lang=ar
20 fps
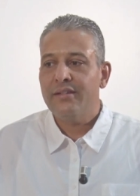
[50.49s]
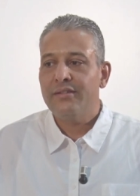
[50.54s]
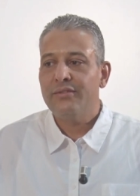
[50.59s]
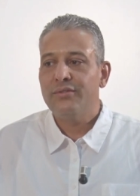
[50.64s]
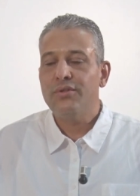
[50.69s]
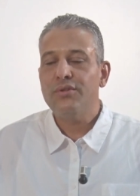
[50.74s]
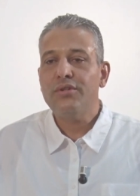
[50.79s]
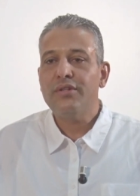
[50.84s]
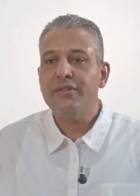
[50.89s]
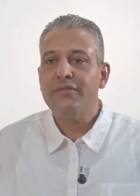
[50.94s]

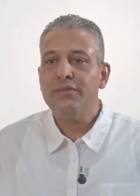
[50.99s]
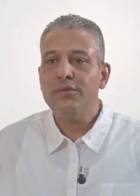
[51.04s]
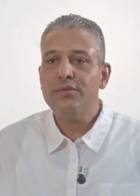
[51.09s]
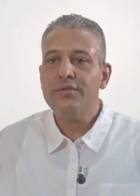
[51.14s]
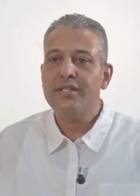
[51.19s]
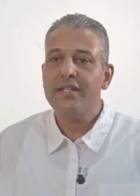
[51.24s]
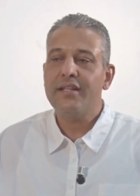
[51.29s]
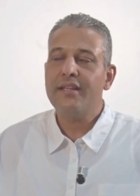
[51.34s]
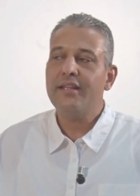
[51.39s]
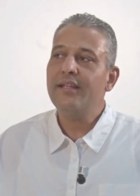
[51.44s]
دونك
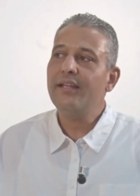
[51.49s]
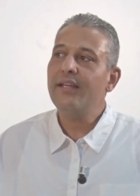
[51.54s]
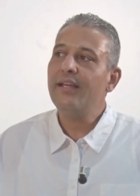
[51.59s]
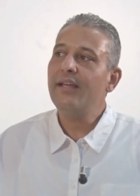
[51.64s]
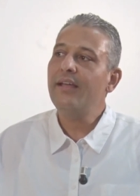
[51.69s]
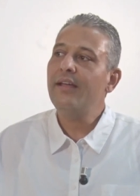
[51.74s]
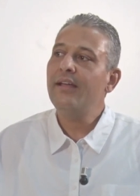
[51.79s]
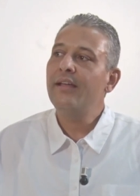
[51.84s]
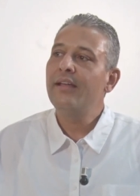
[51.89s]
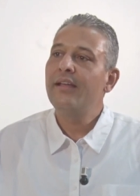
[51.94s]
الفلوس
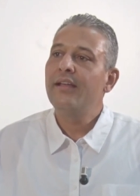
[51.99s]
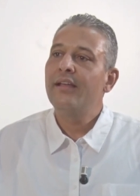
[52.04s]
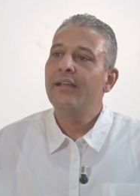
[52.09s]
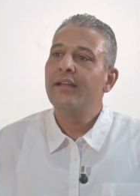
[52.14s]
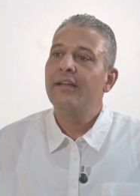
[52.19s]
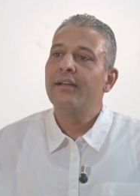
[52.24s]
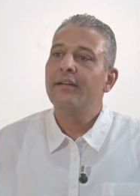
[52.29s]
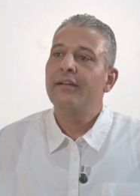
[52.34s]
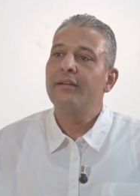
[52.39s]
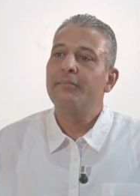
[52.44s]
هذيا
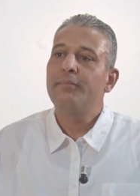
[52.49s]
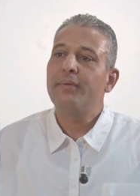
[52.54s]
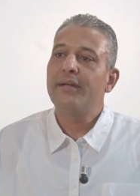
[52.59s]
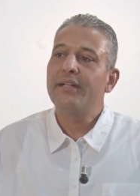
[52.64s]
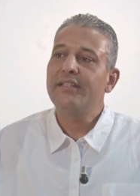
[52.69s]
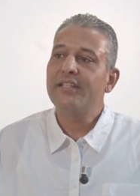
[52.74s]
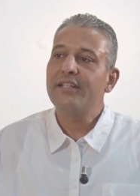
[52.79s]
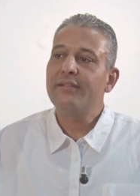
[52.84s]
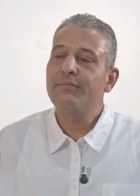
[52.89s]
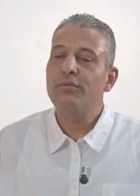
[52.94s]

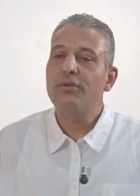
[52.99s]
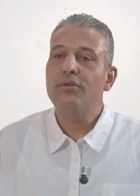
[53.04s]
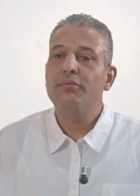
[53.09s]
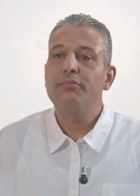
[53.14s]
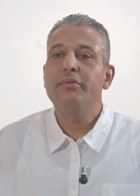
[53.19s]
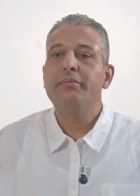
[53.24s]
براتيكمون